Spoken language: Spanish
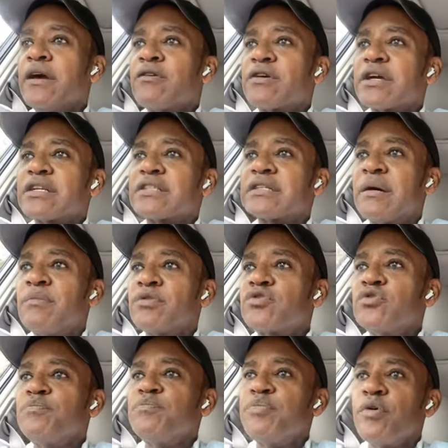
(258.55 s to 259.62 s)
aunque estamos
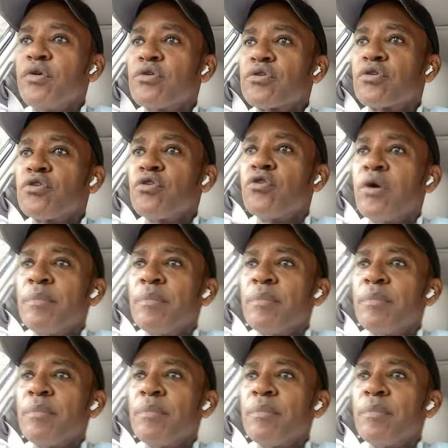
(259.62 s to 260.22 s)
un poco